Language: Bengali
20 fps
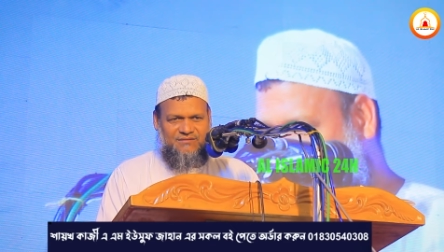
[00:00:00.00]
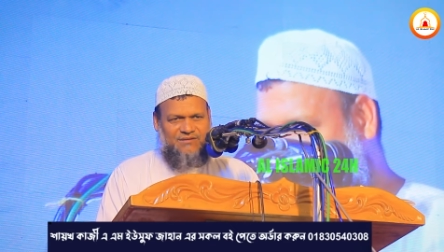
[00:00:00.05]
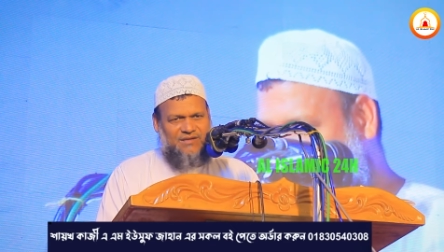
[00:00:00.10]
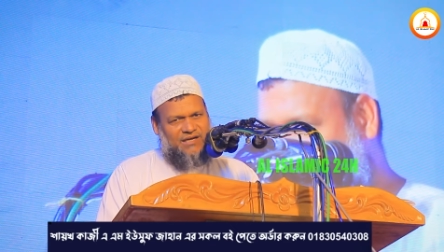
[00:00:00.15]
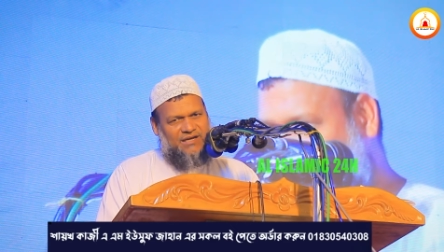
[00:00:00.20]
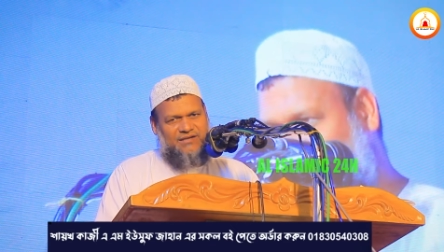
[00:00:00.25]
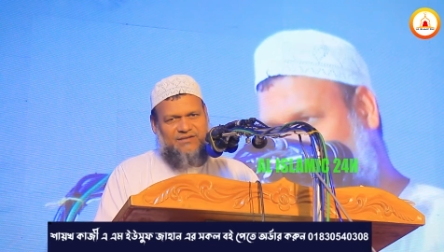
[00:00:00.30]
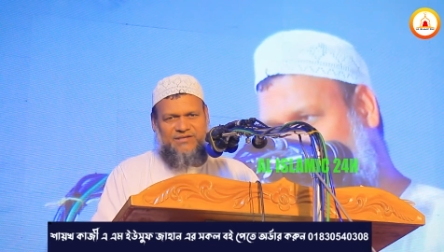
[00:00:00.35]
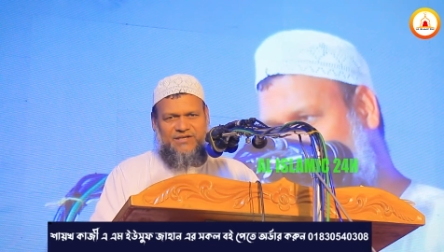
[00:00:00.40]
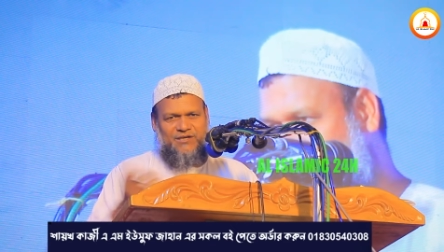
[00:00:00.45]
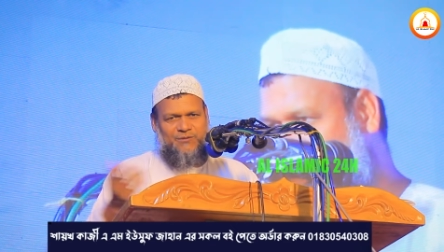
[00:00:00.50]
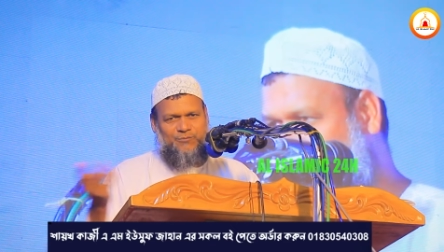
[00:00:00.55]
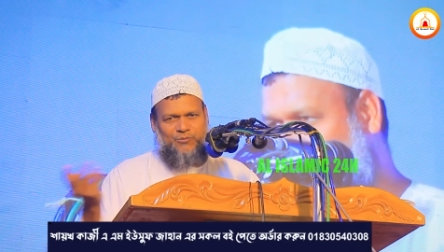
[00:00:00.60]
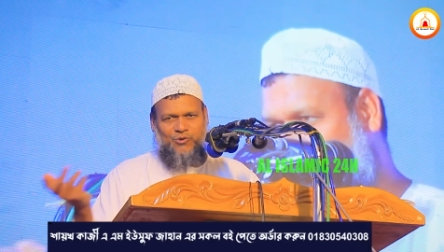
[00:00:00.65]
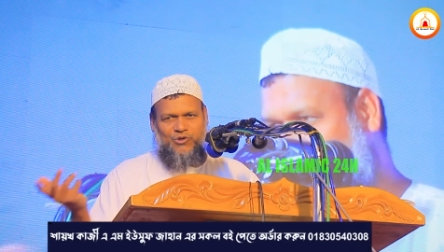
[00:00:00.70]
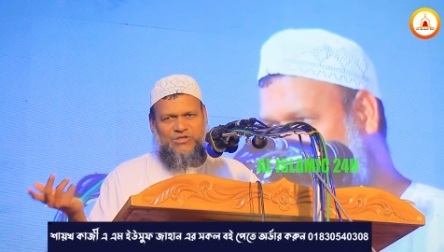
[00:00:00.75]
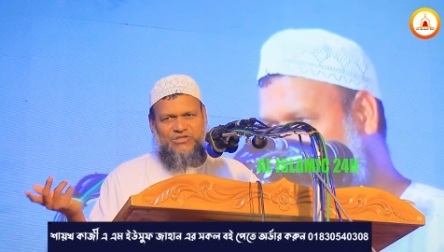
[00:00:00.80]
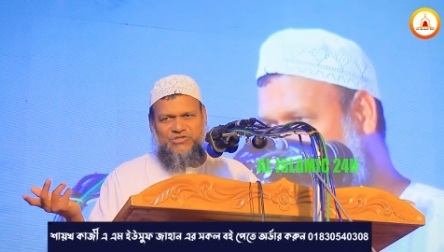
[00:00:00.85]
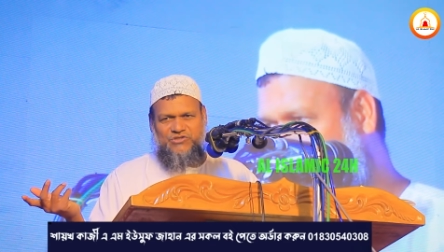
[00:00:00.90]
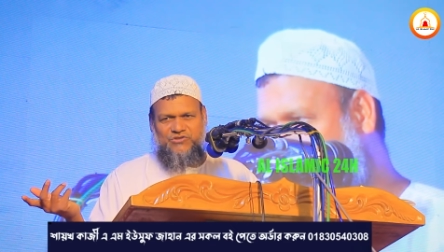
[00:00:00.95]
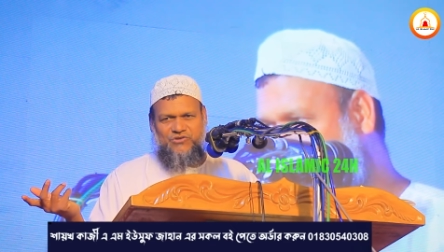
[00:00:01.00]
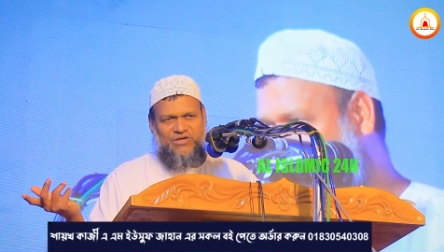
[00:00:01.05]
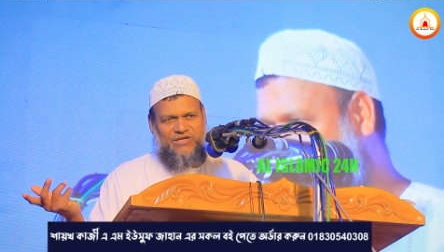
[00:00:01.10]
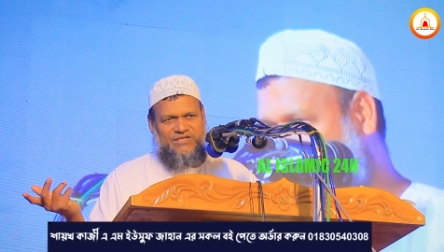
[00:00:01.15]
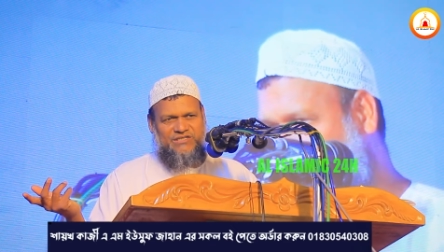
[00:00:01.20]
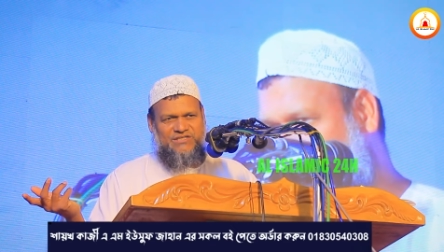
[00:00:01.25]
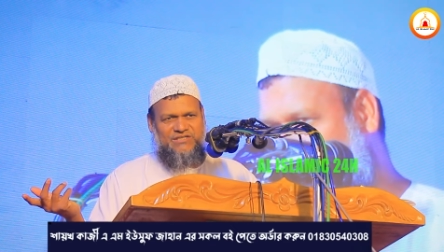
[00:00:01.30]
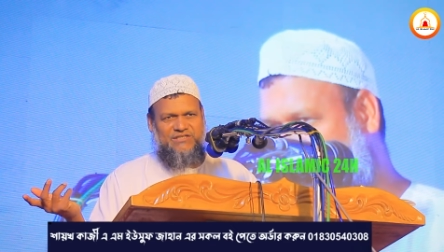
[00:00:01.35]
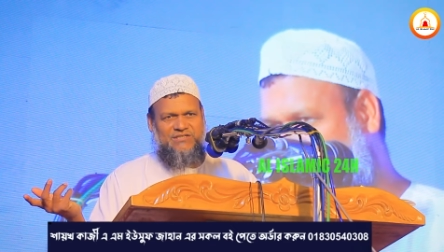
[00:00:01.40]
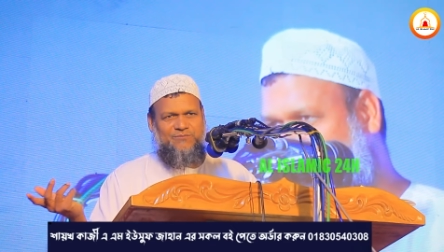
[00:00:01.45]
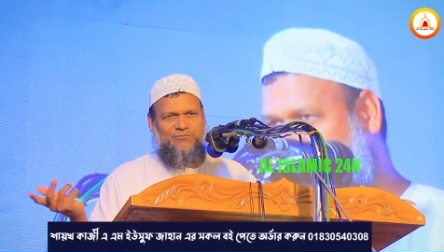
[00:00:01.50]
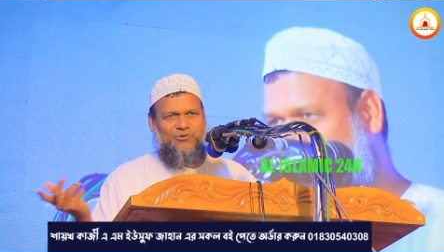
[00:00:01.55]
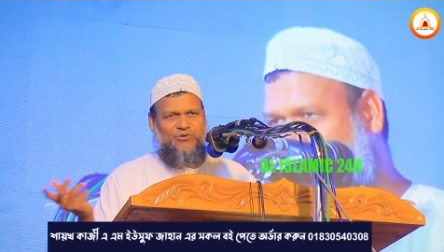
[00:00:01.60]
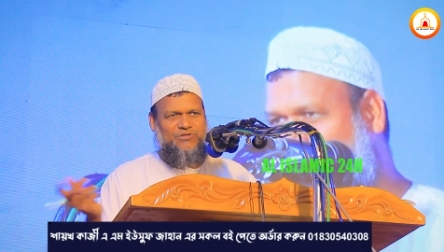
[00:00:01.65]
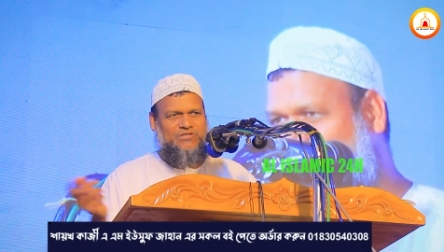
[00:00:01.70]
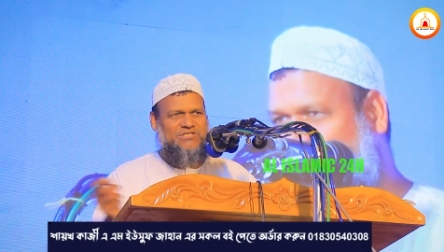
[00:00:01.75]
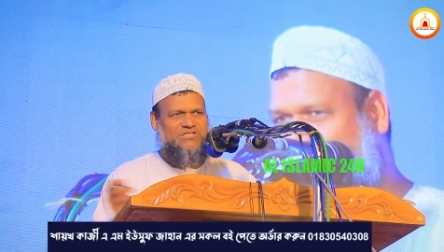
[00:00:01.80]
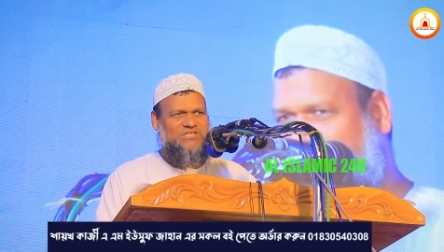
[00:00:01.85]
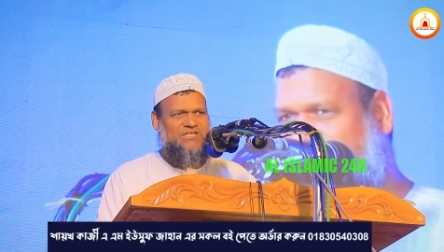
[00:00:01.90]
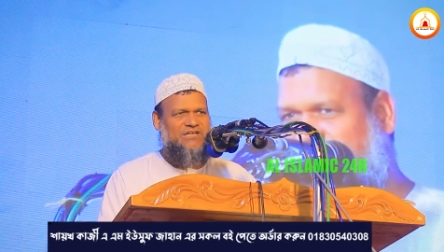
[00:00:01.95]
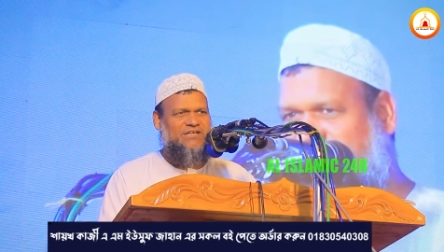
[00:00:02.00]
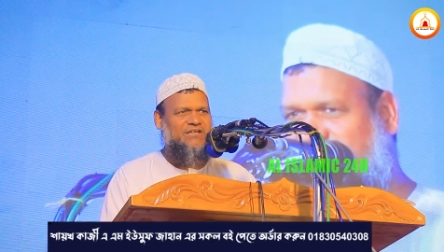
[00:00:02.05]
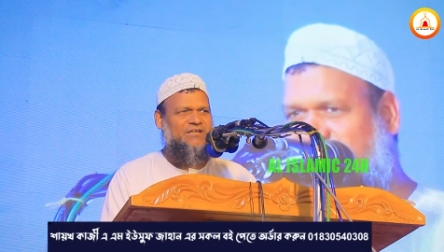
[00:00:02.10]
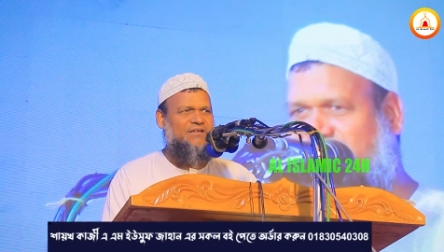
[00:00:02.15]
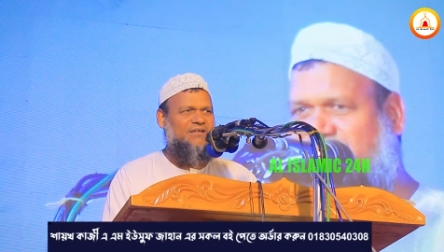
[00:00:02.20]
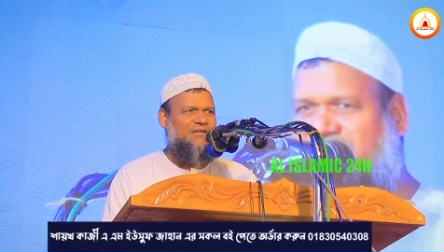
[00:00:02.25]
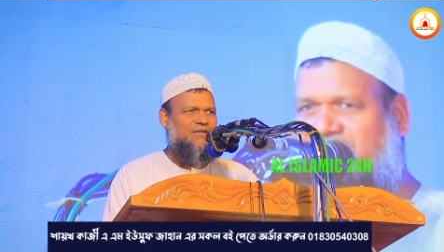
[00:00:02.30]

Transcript: তারা থেকে পুলিশ চলে এসেছে প্রতিষ্ঠানে